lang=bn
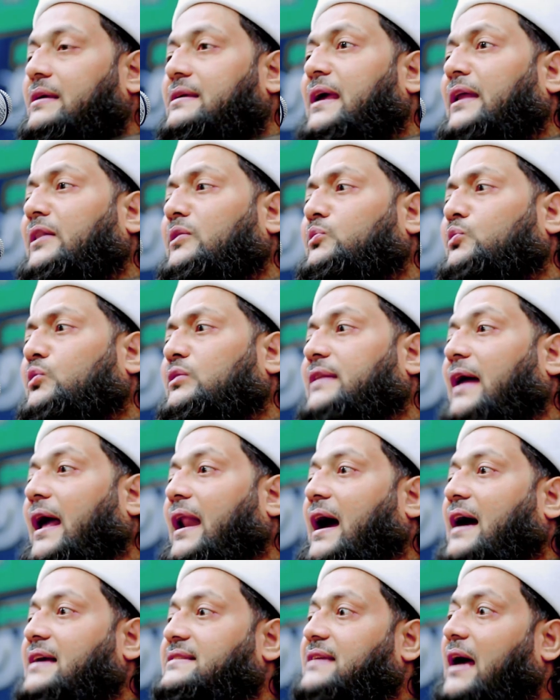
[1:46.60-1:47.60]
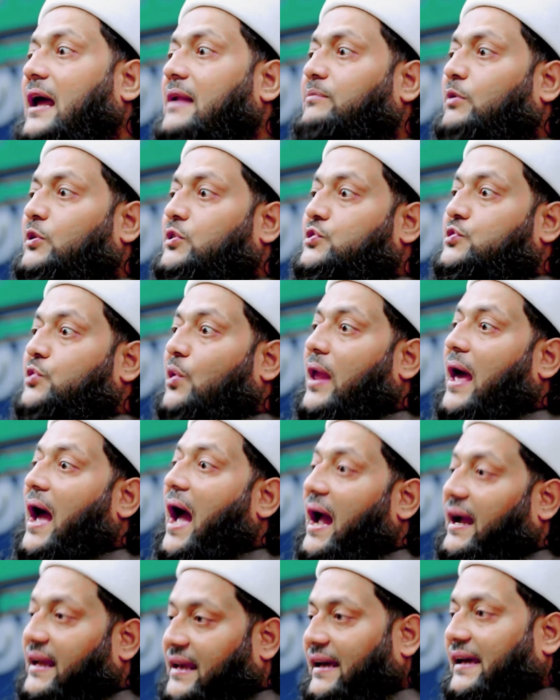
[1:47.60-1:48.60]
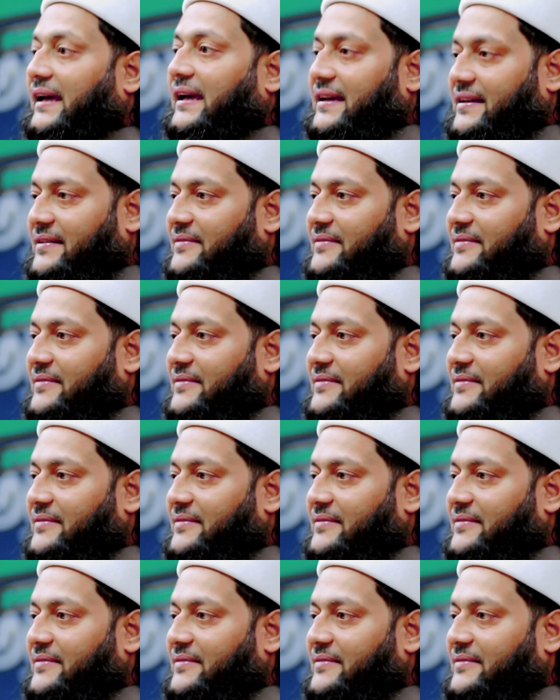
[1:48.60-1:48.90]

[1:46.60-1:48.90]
কিন্তু দেড় হাজার বছর আগে